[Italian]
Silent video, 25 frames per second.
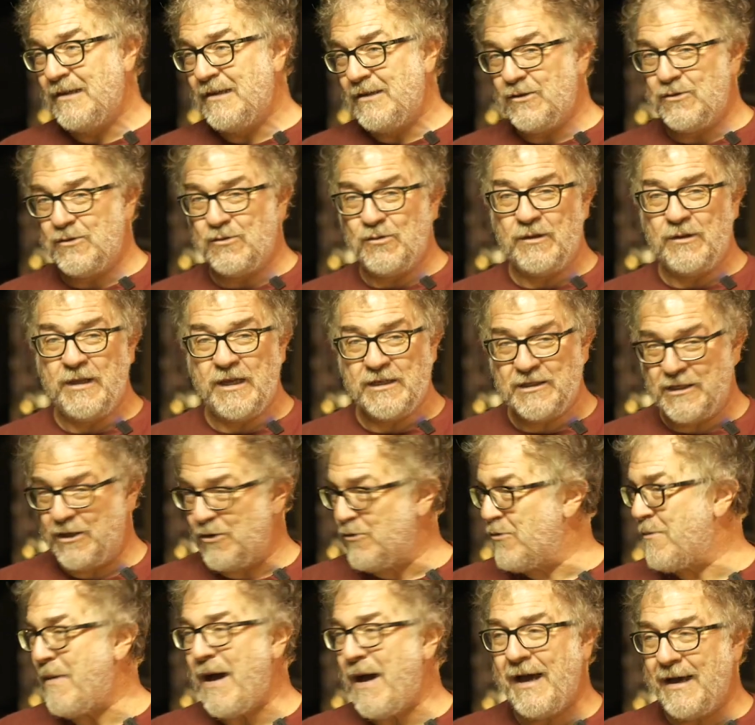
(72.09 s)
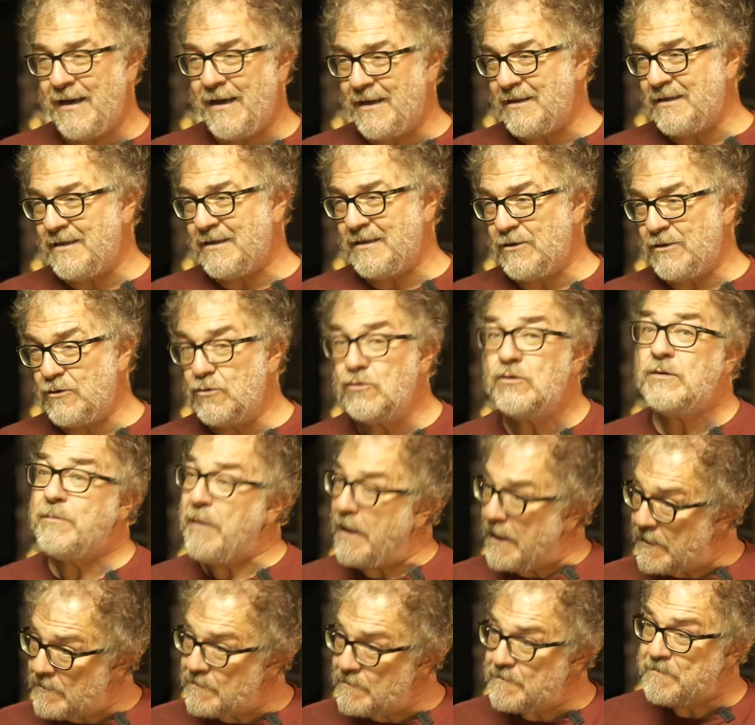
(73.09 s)
sugli esseri umani, su di
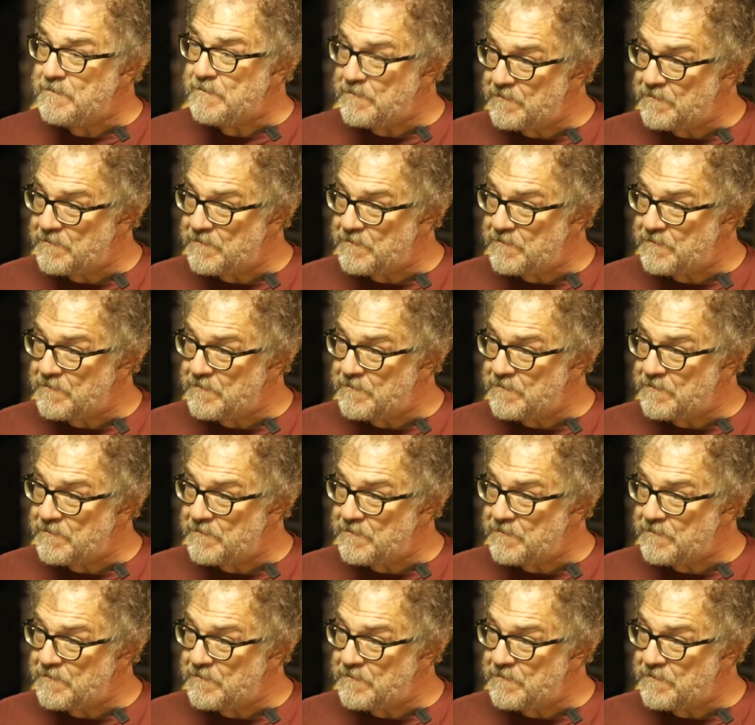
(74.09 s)
me.